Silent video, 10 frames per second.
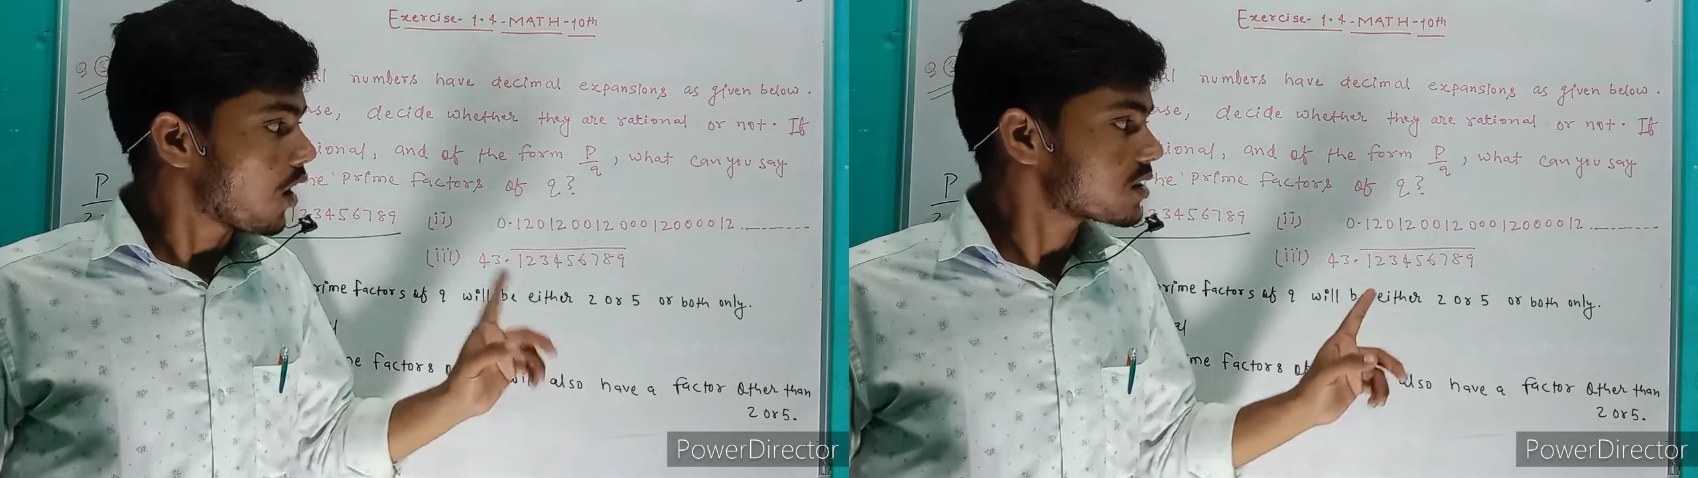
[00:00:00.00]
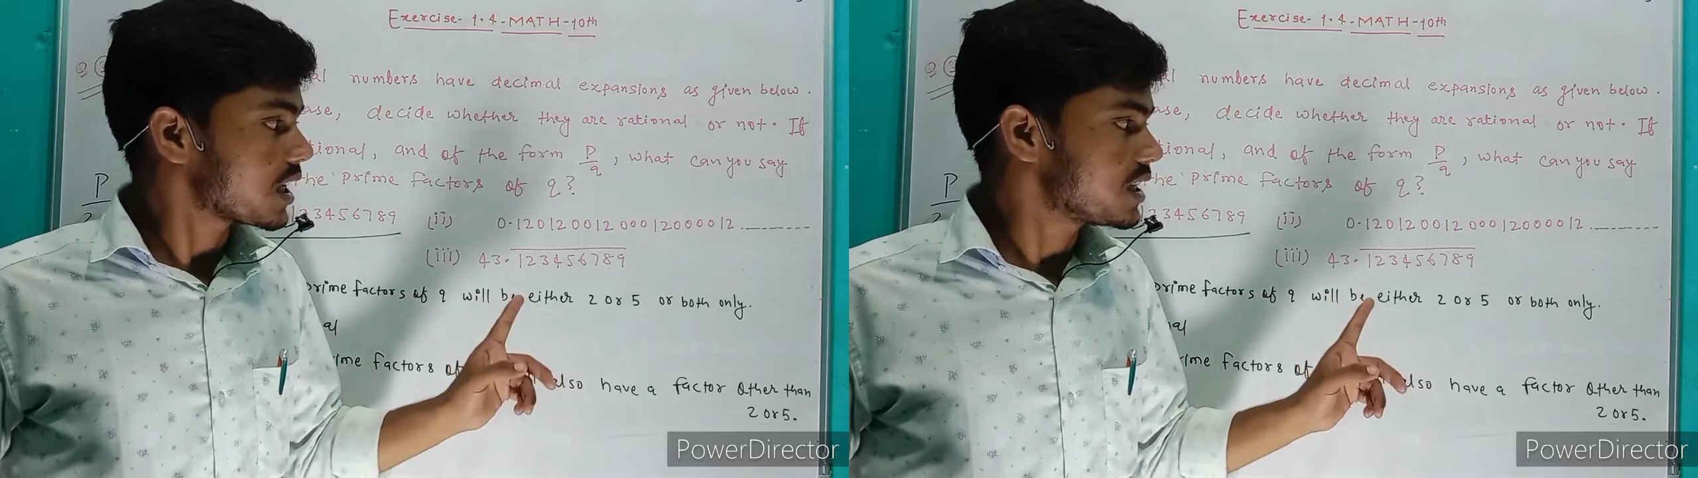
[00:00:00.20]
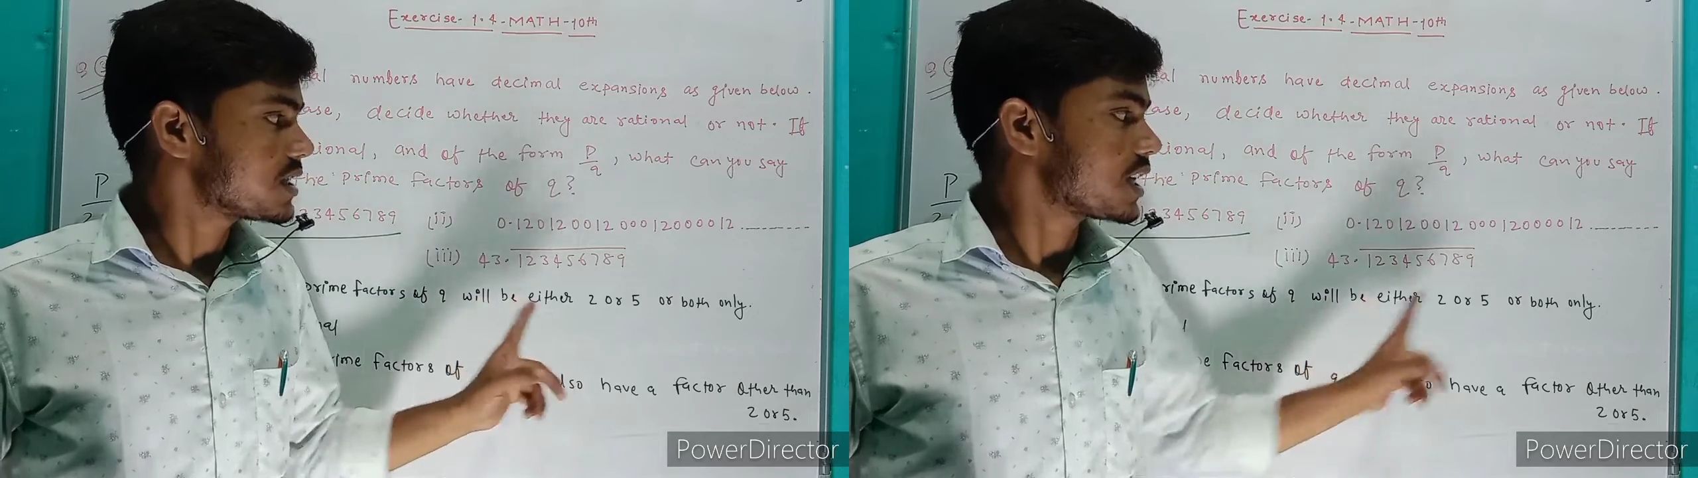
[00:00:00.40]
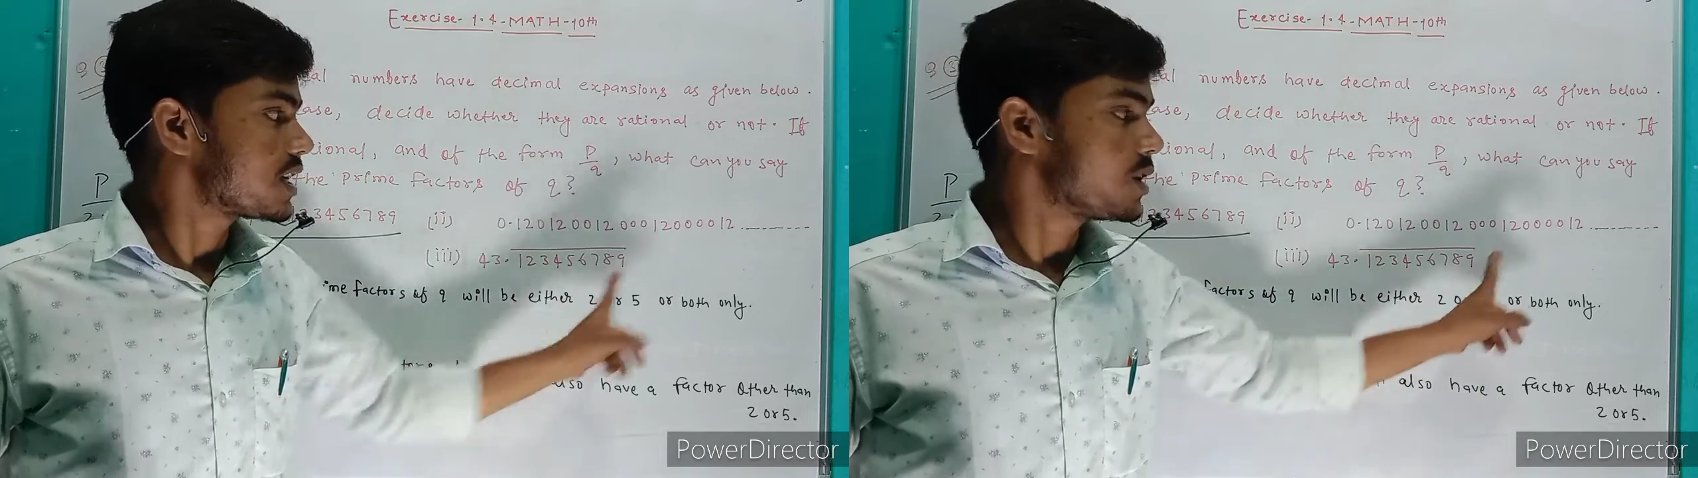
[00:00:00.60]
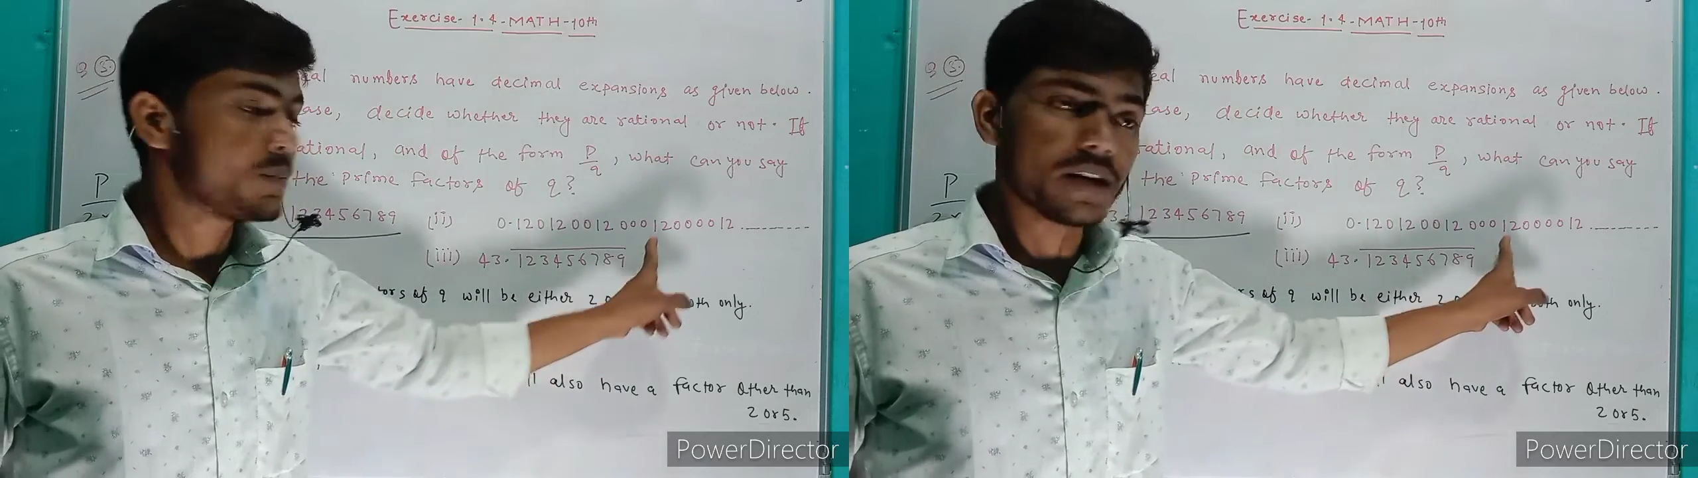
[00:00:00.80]
और साथ ही
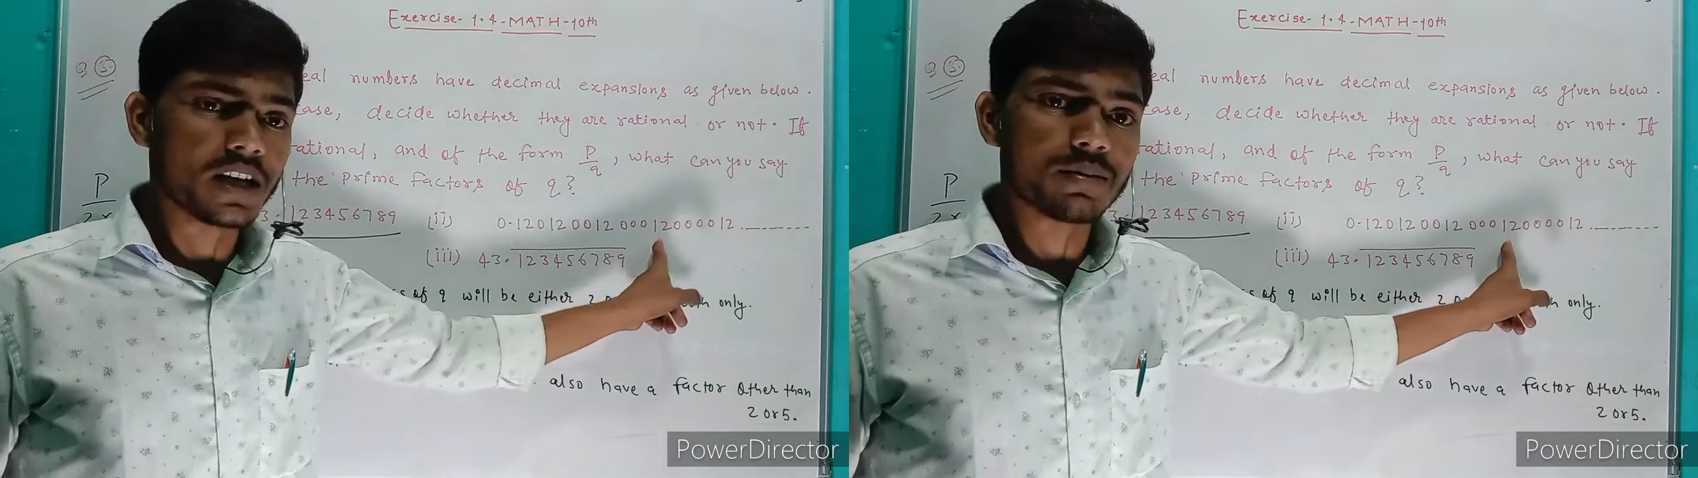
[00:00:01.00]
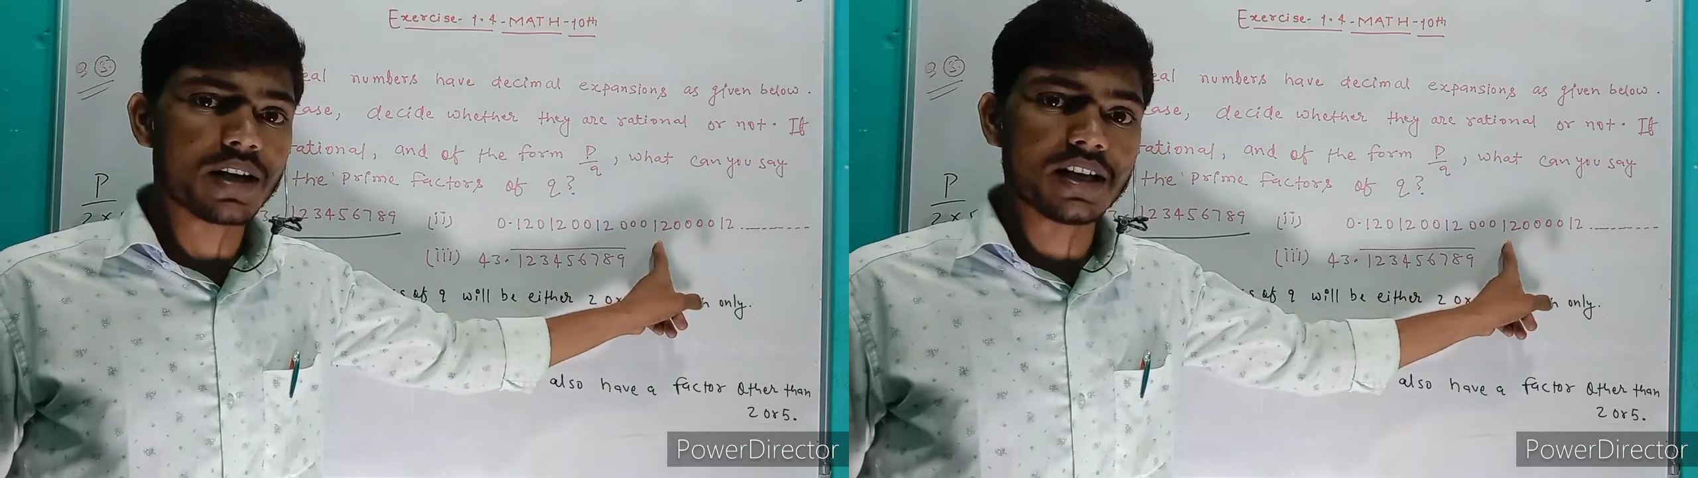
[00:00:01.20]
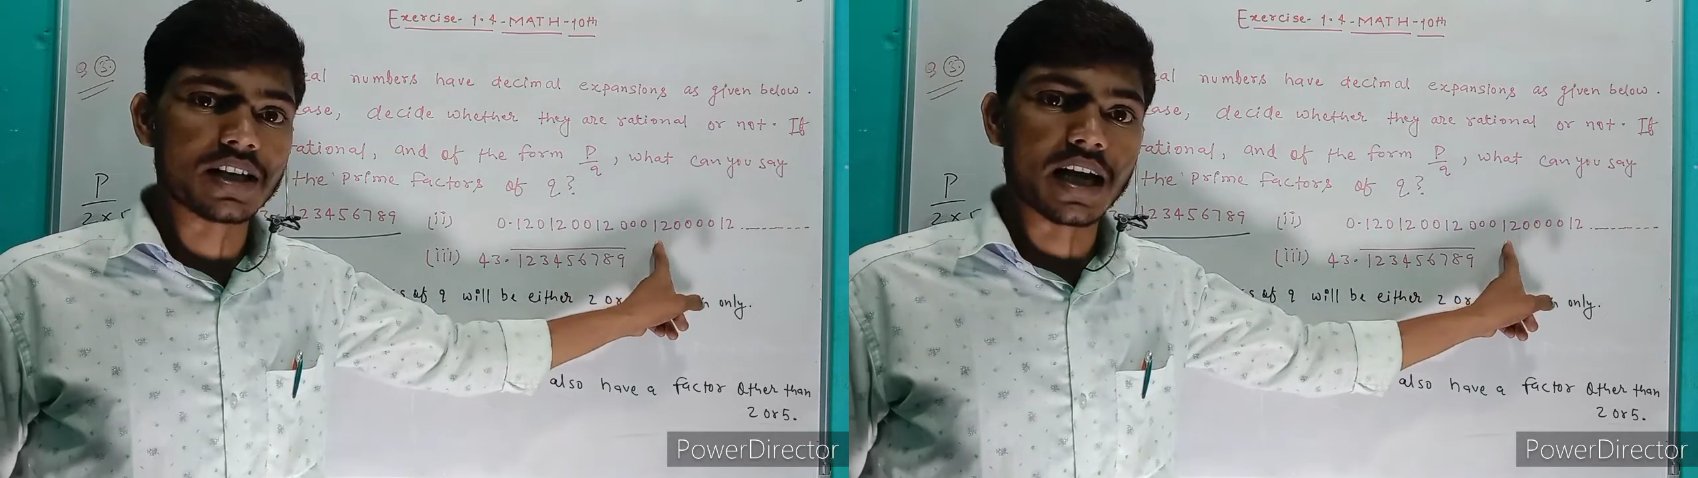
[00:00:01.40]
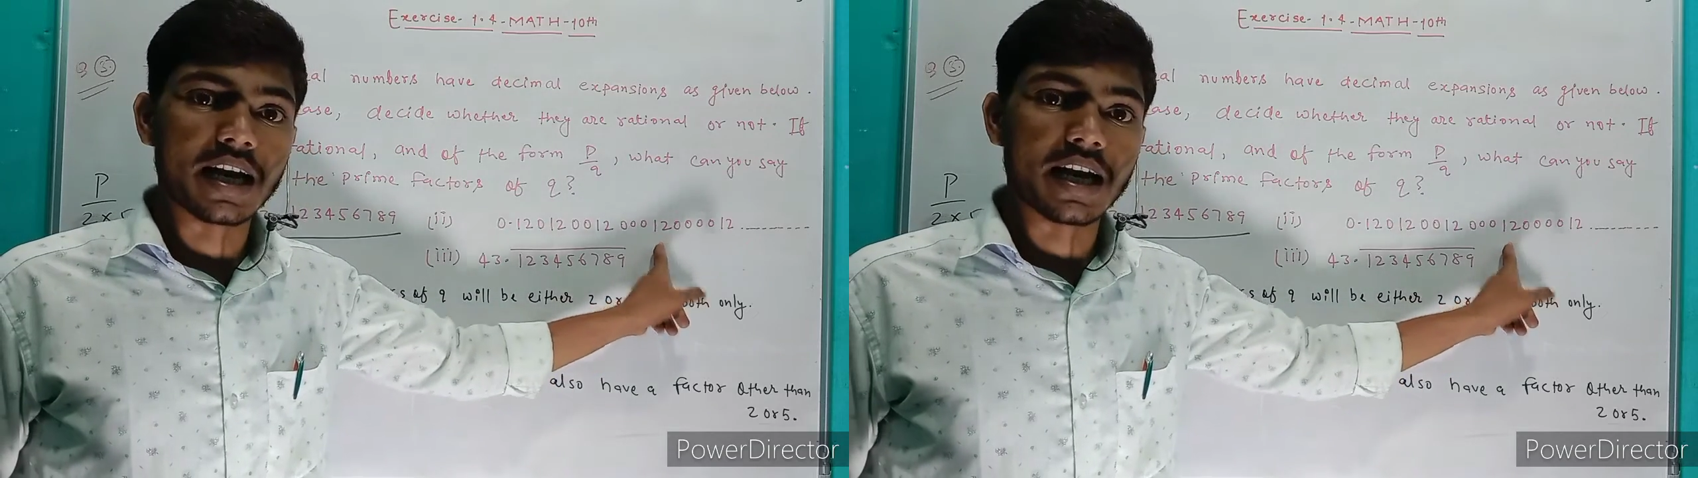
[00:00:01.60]
साथ रिपीटिंग भी नहीं